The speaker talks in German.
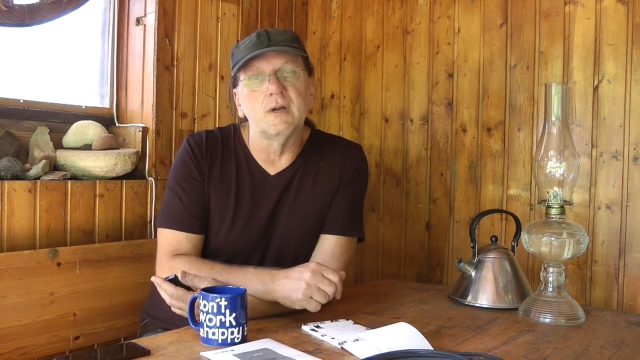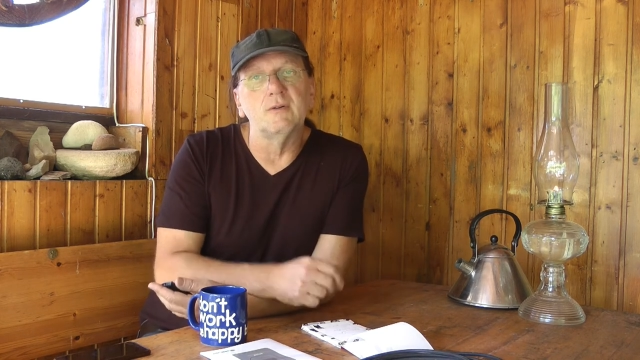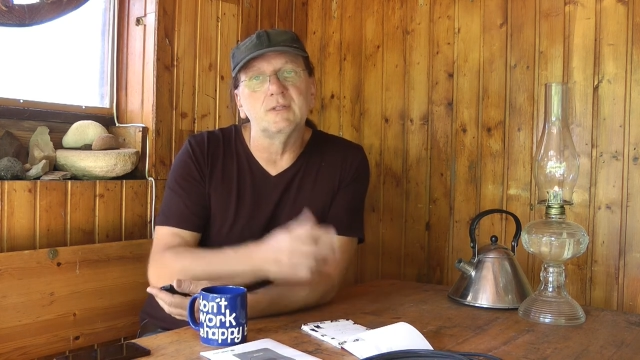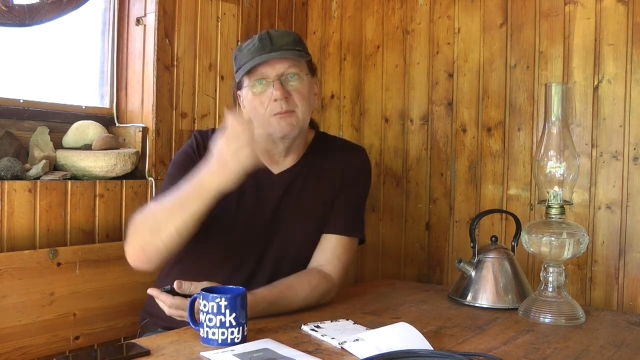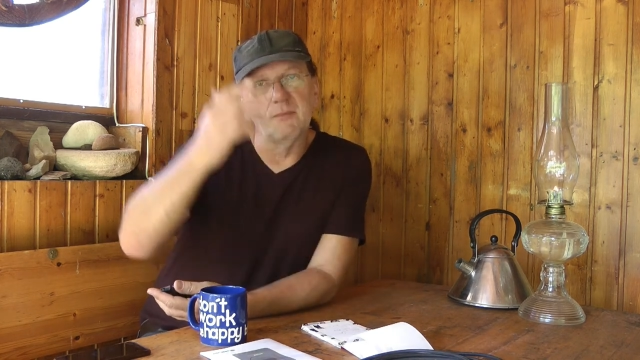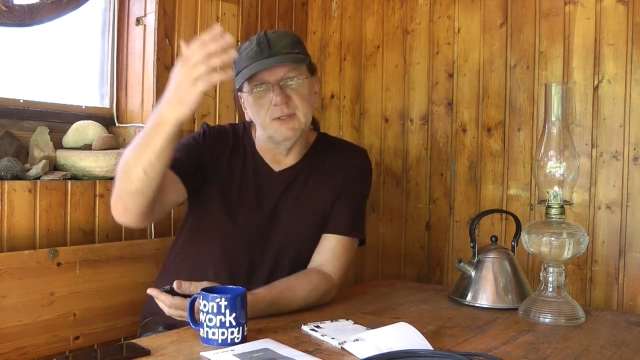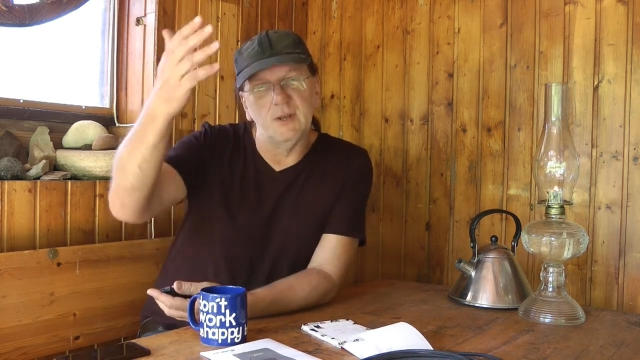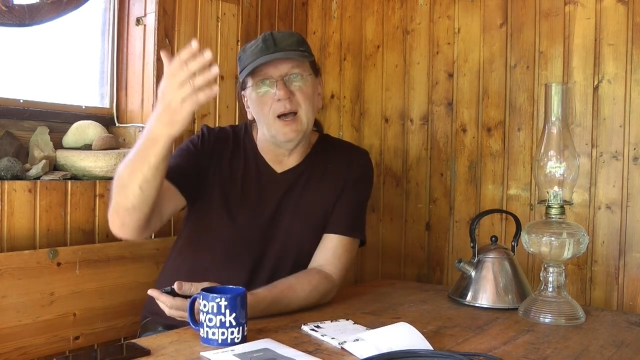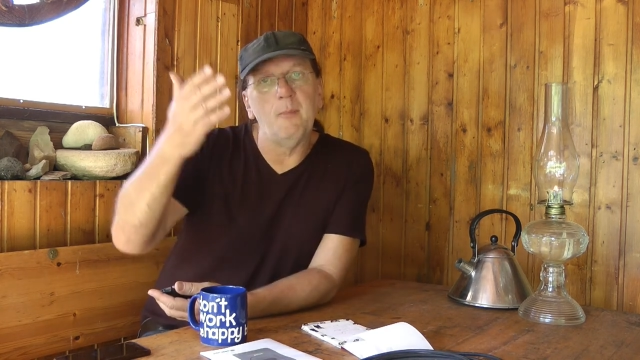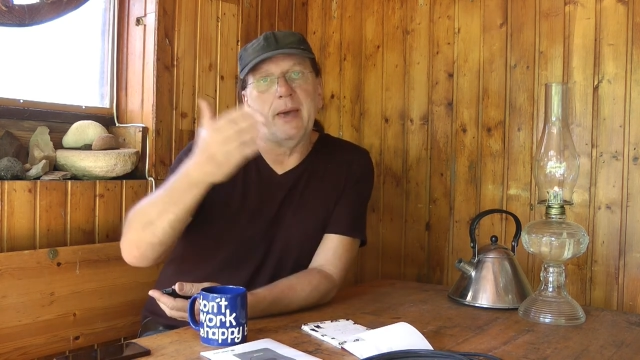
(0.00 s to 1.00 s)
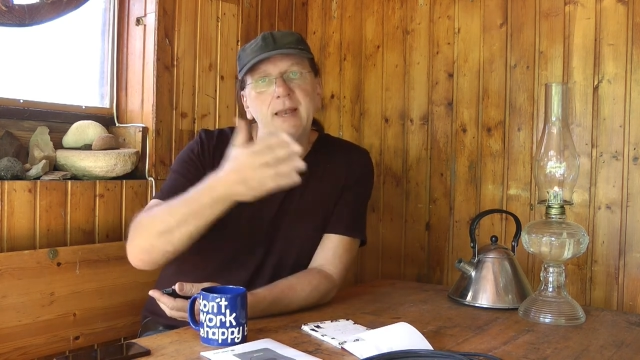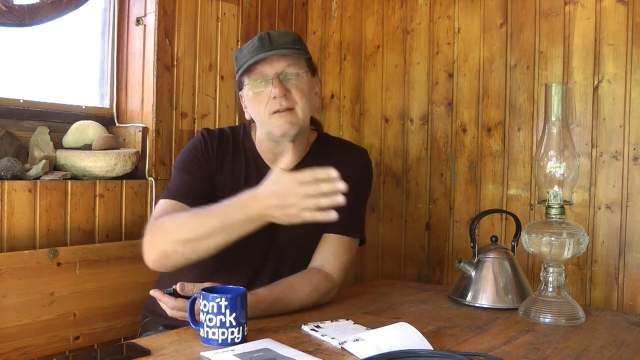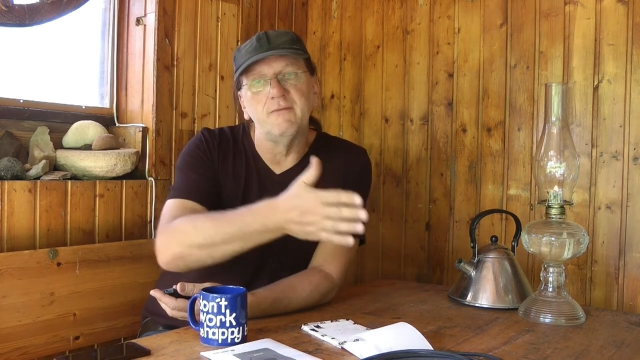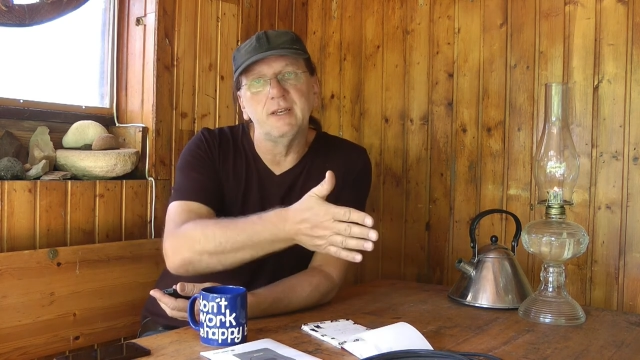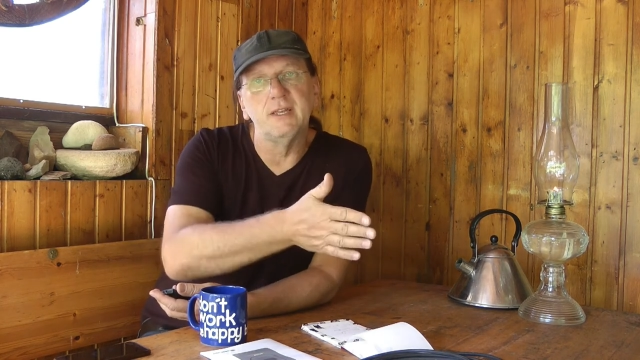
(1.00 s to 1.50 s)
aus dem
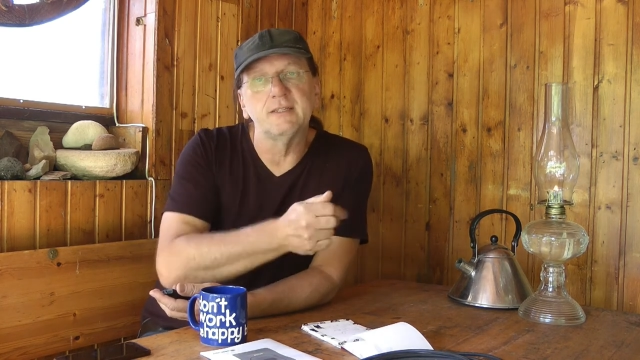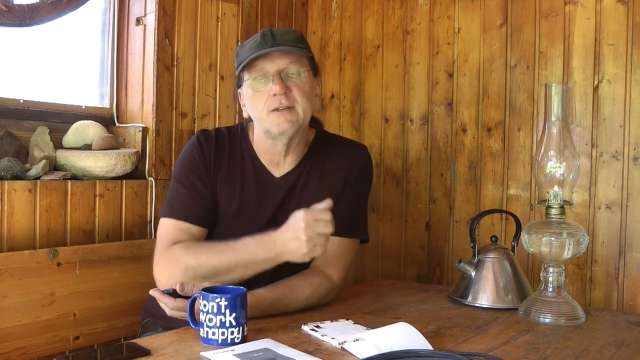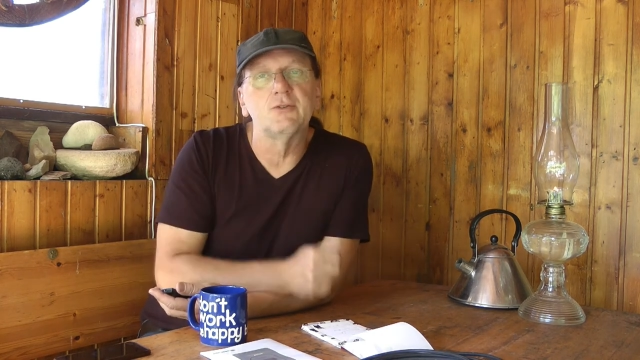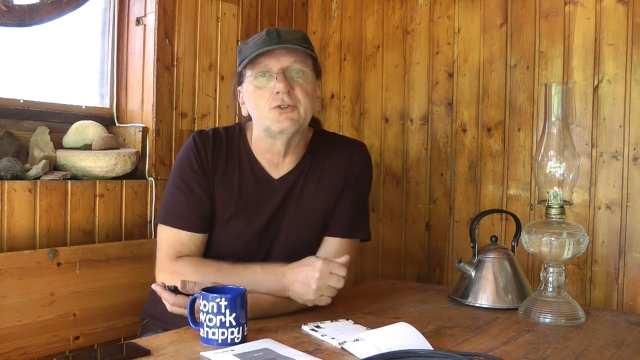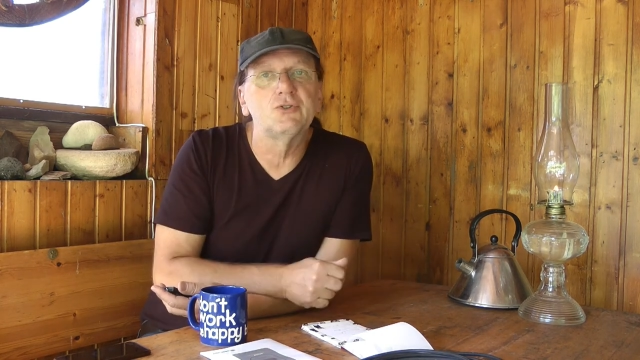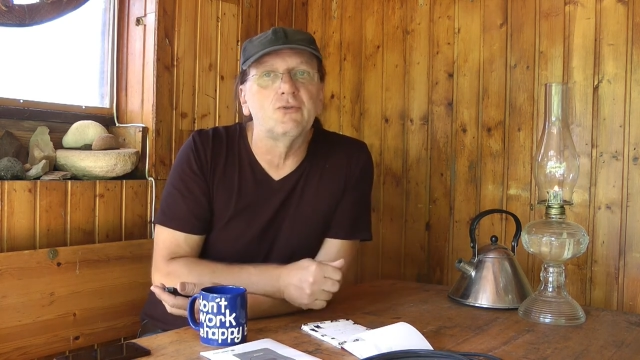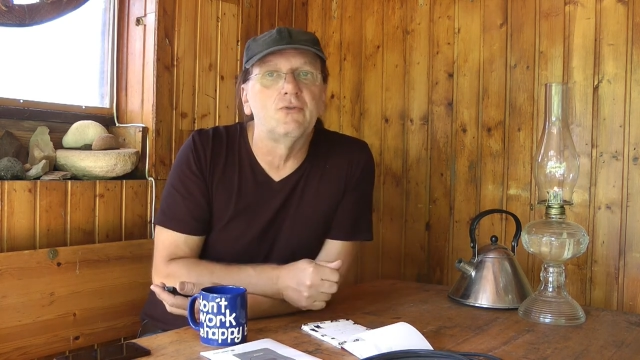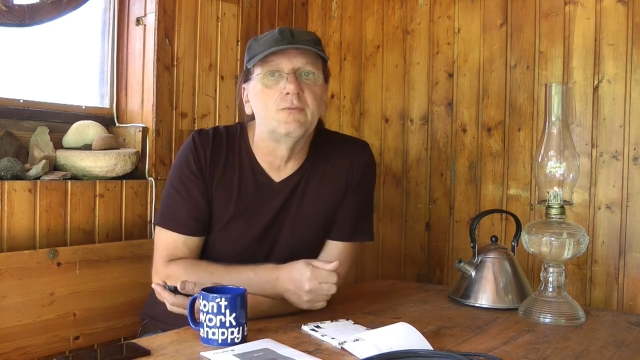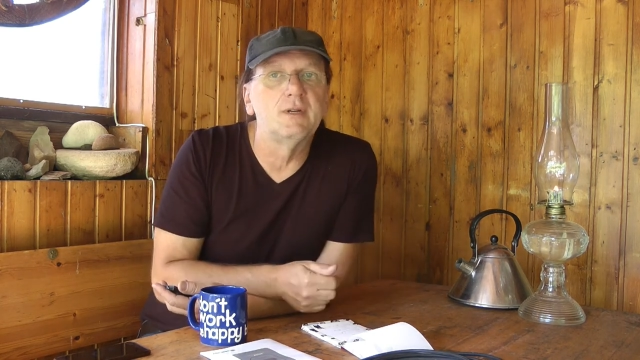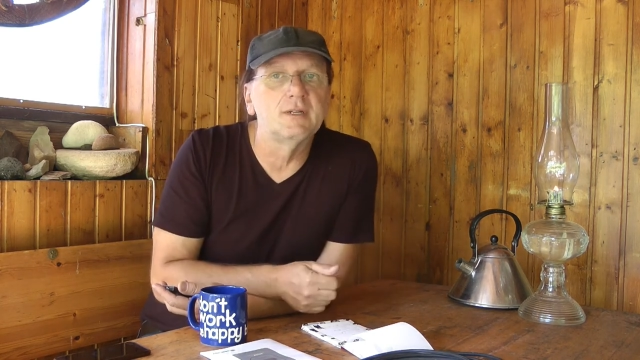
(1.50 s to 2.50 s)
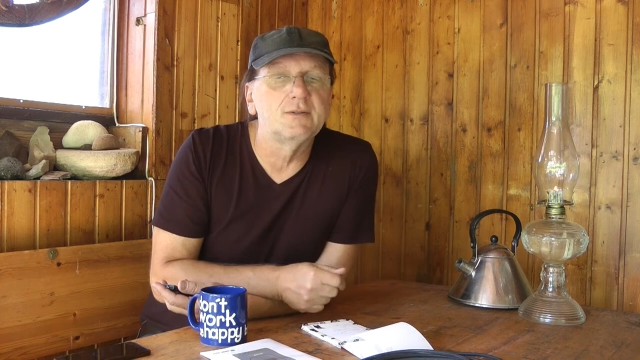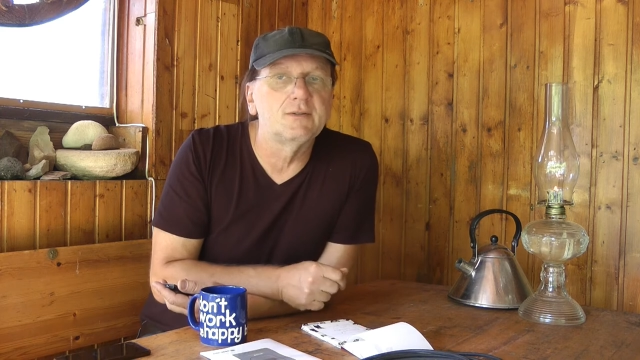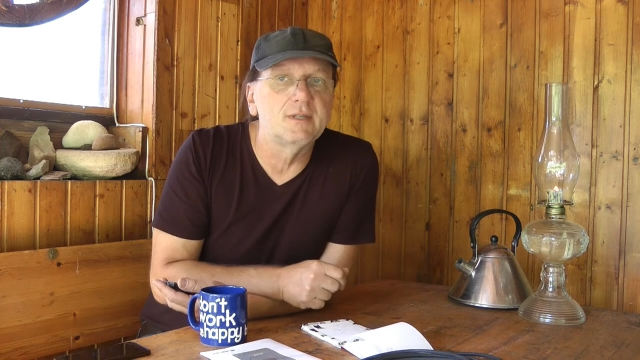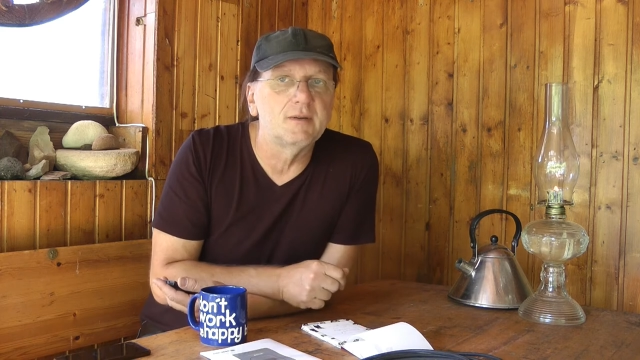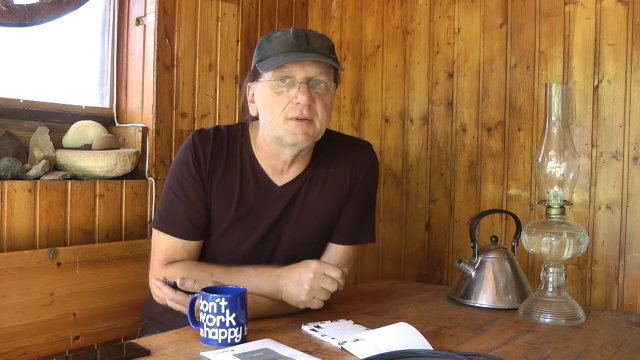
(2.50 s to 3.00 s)
Solarpanel wird jetzt natürlich Strom in das
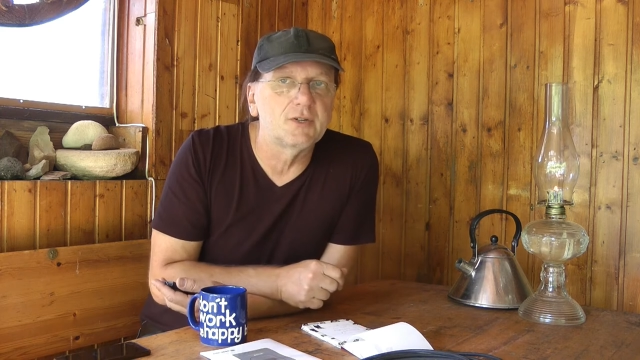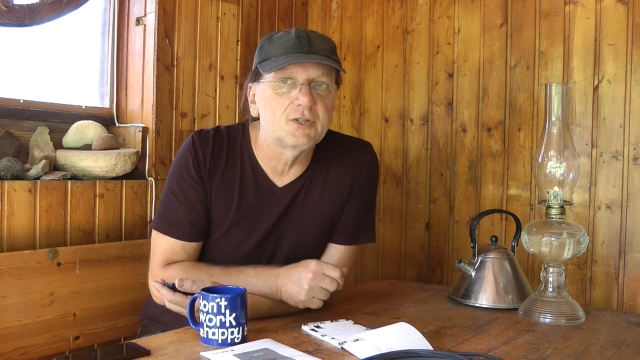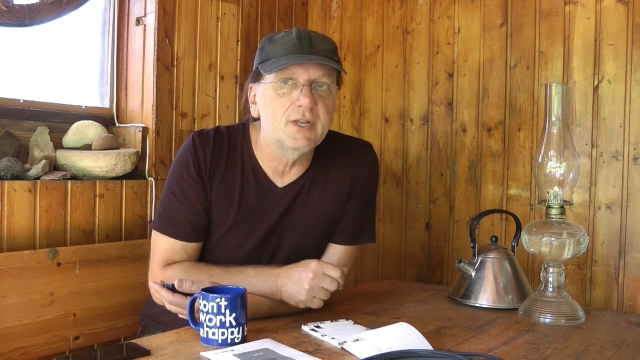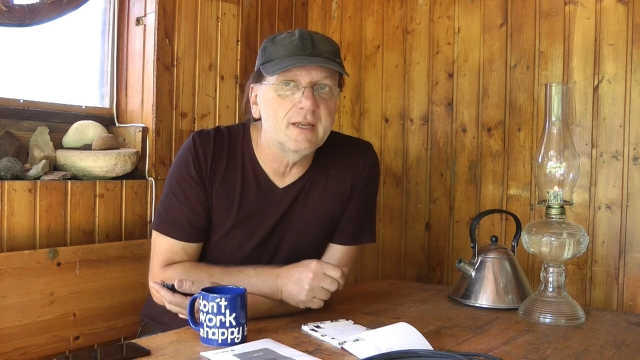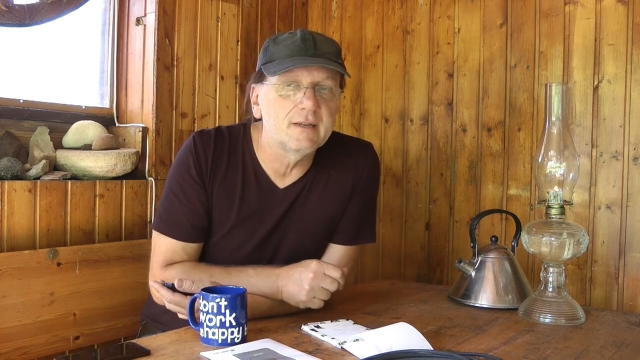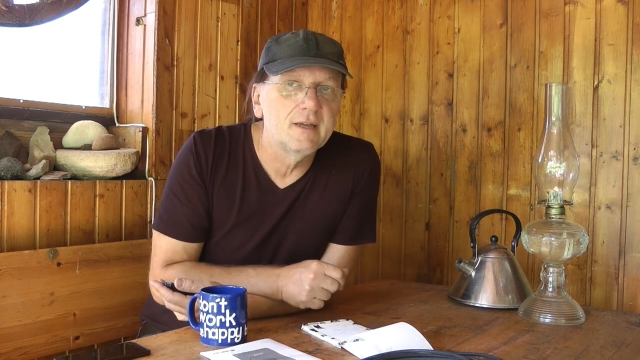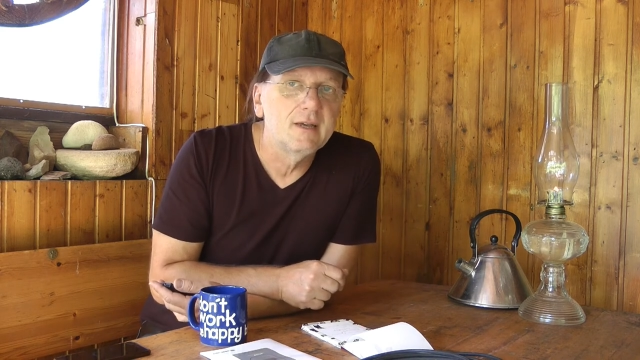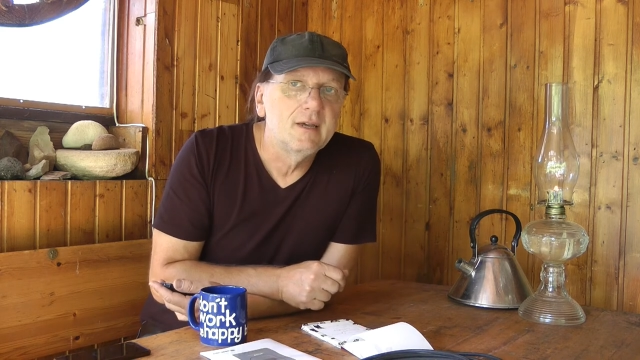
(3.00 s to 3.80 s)
System geschickt.